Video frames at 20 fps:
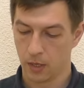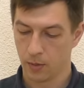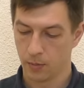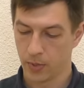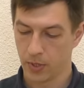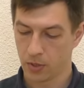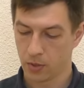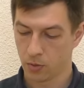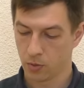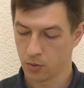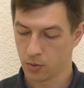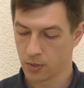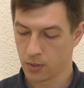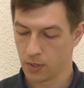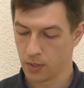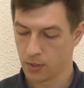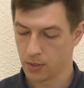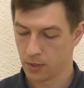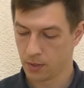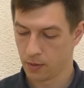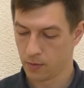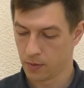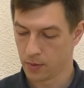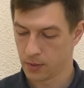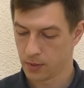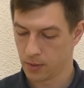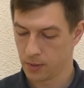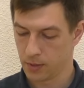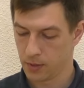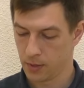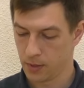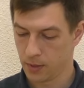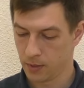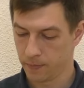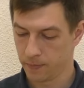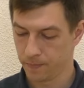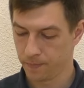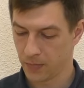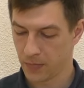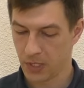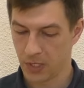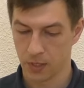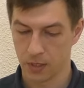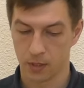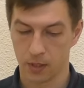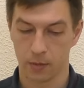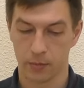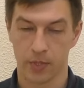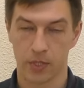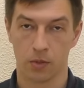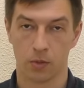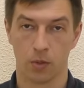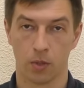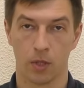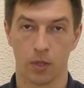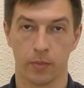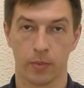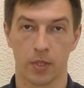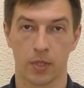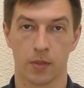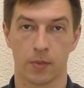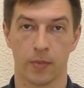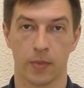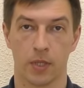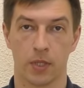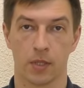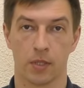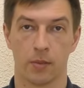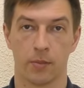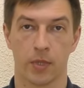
Патрон здесь Е27 из термостойкой пластмассы,